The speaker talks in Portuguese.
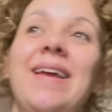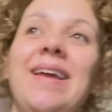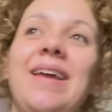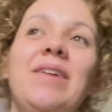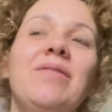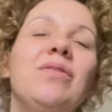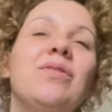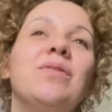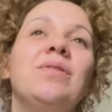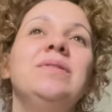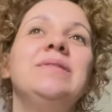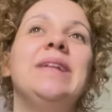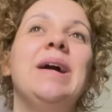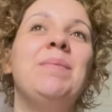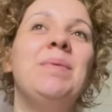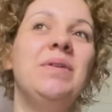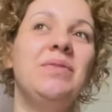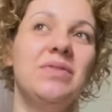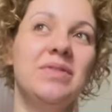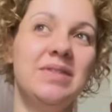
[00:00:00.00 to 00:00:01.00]
eu vou contar
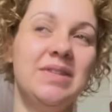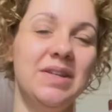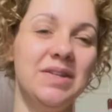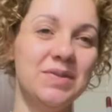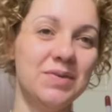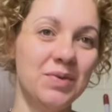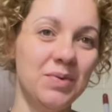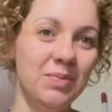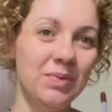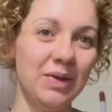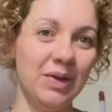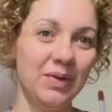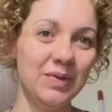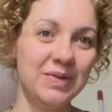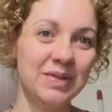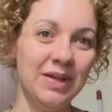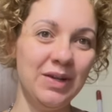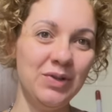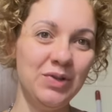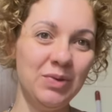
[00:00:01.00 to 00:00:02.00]
para vocês como que é o
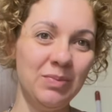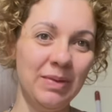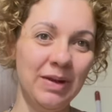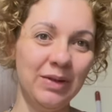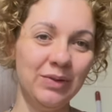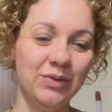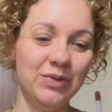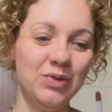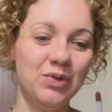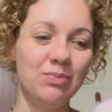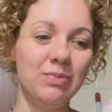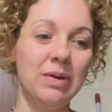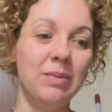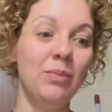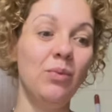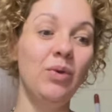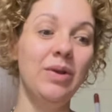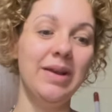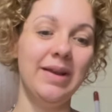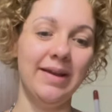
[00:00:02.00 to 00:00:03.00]
sentimento de uma
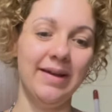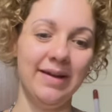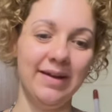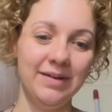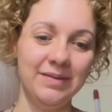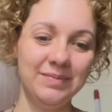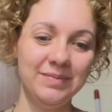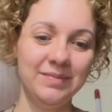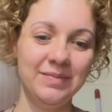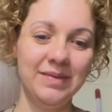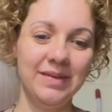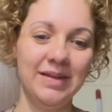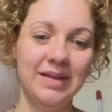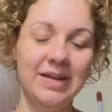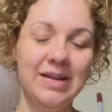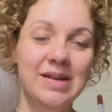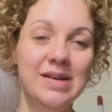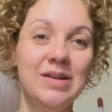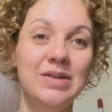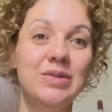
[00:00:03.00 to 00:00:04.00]
mulher
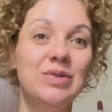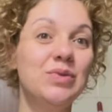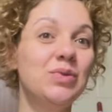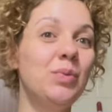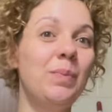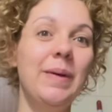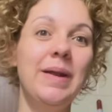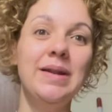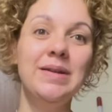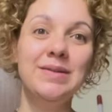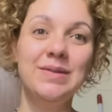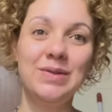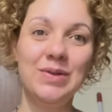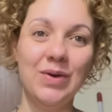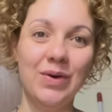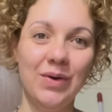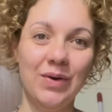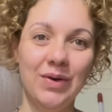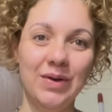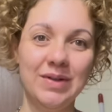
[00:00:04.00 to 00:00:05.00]
super
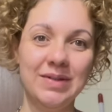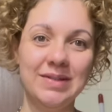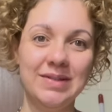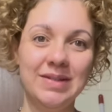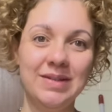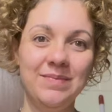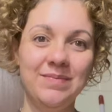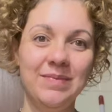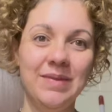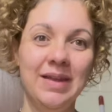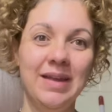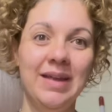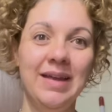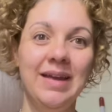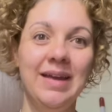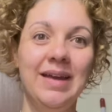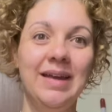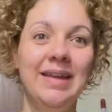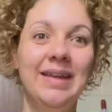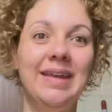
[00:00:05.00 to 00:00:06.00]
ansiosa
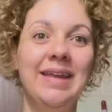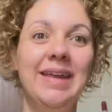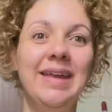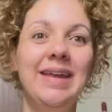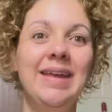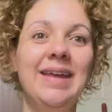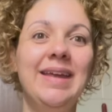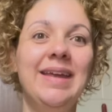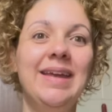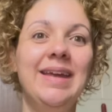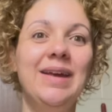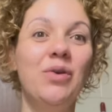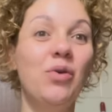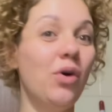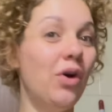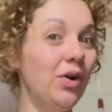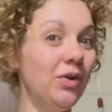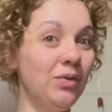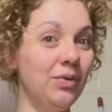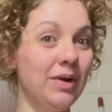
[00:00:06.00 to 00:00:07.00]
que
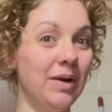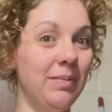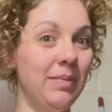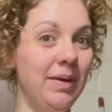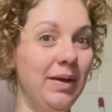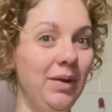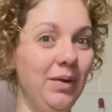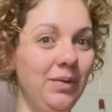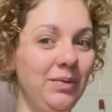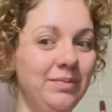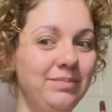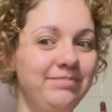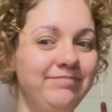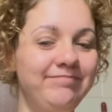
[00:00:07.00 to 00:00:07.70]
corta o cabelo,